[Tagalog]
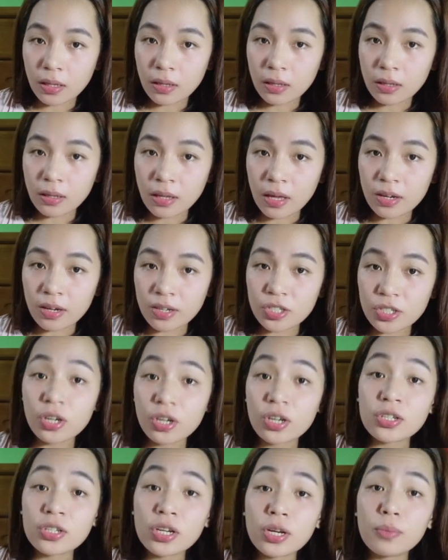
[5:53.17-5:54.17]
they are
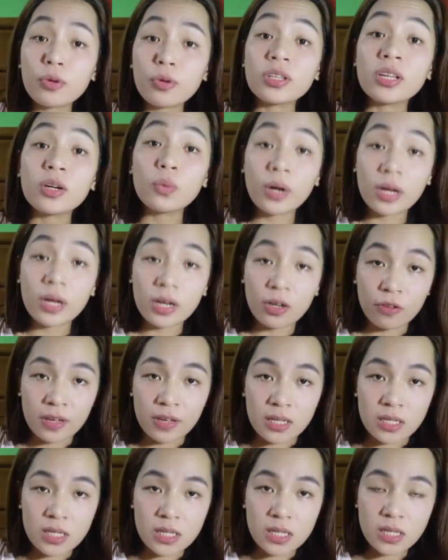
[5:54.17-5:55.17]
charging more than one
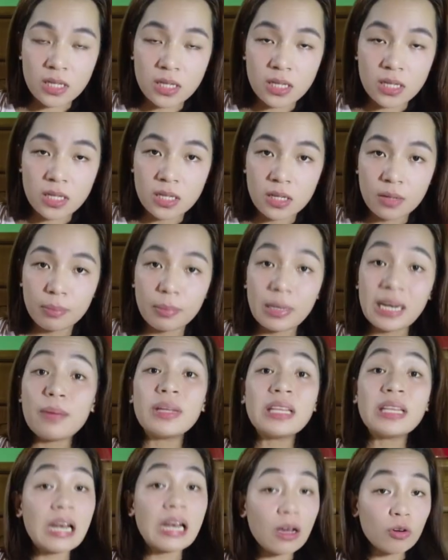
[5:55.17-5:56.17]
offense.
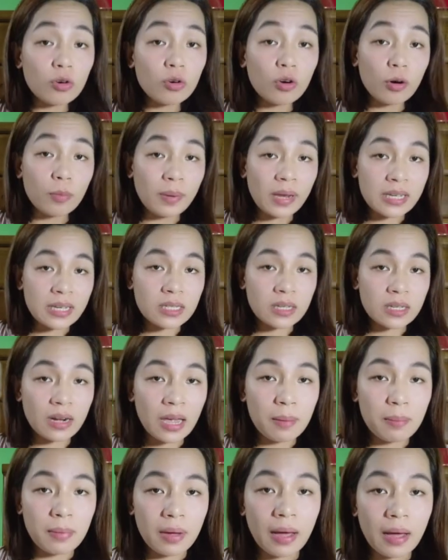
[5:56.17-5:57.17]
Maliban na lang kung complex
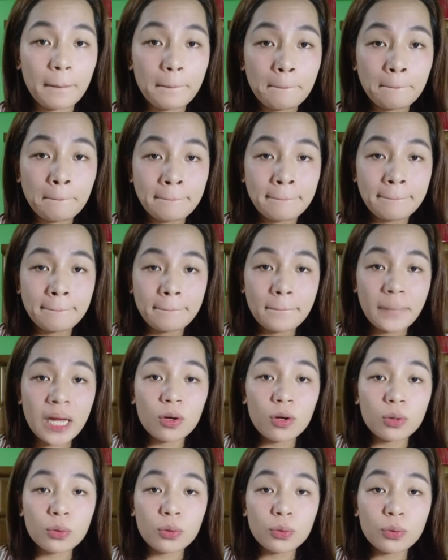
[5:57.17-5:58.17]
crime ha.
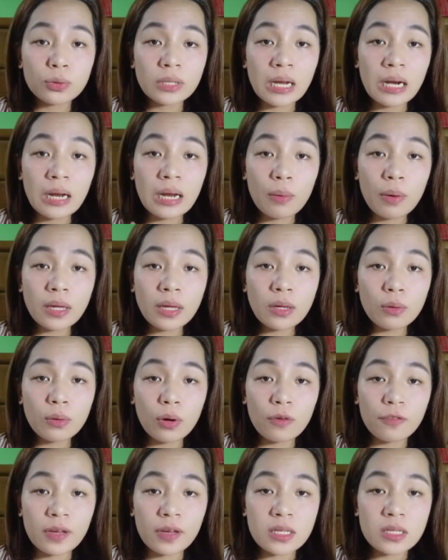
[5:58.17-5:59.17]
Pero kung dalawa yung
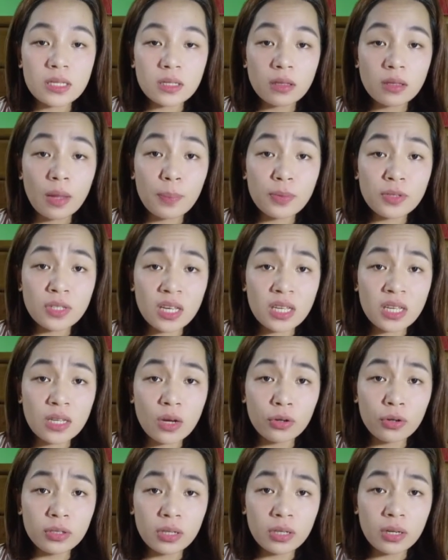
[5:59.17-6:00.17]
offense, tapos isa
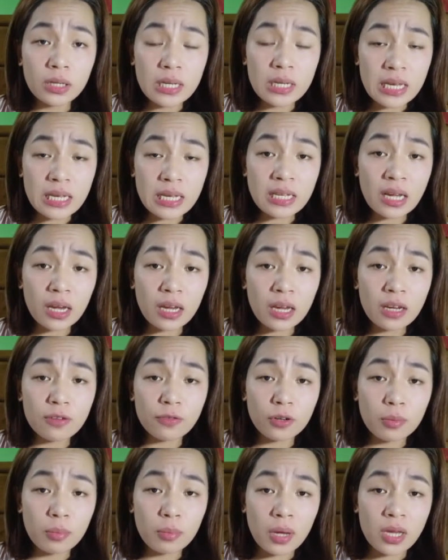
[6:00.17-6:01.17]
on, isang
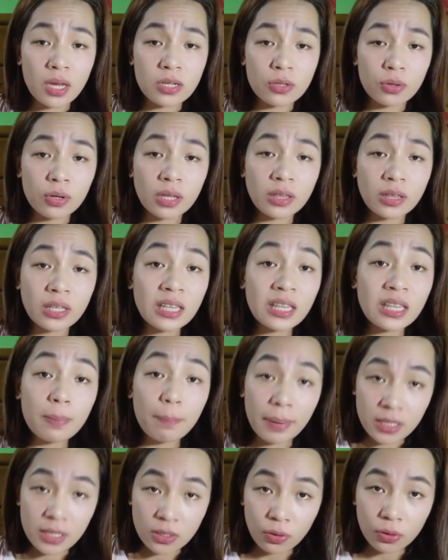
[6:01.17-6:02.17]
information at hindi
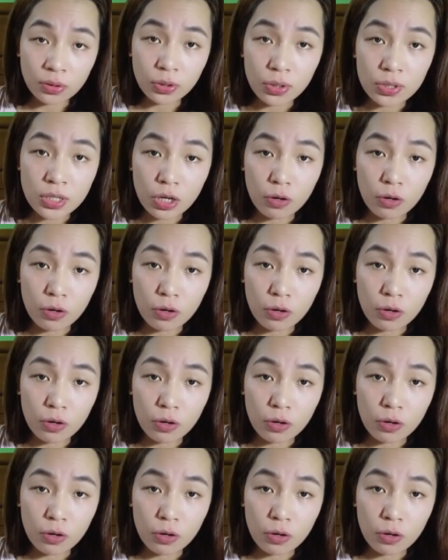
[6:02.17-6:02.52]
pasok doon sa